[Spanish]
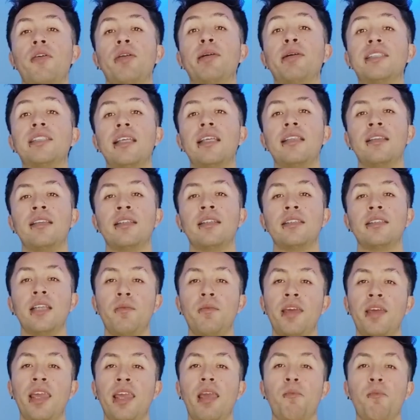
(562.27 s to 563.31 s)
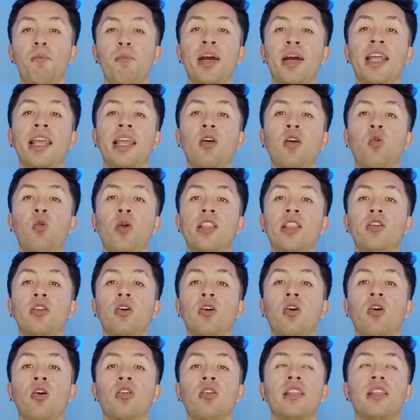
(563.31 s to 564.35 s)
Confirma sentirse bien para el
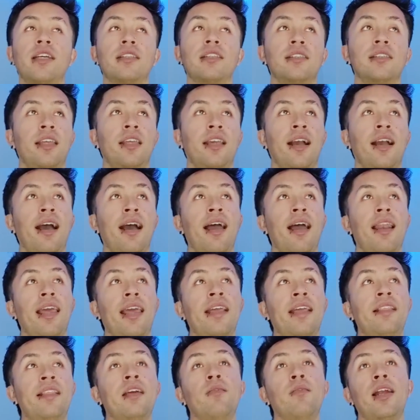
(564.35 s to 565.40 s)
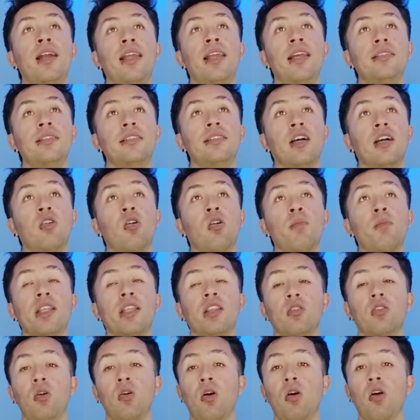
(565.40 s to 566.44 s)
encuentro contra Senegal. En el Valencia
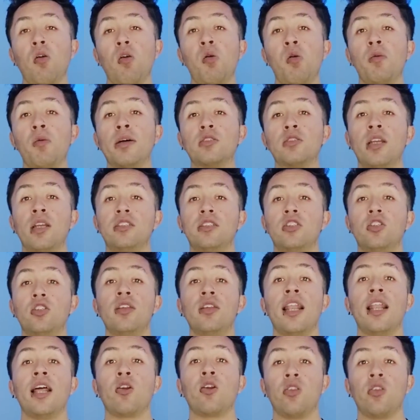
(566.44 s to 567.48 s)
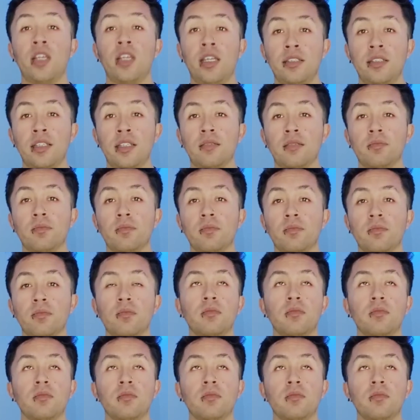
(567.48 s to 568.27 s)
comentó cómo va su lesión de la rodilla.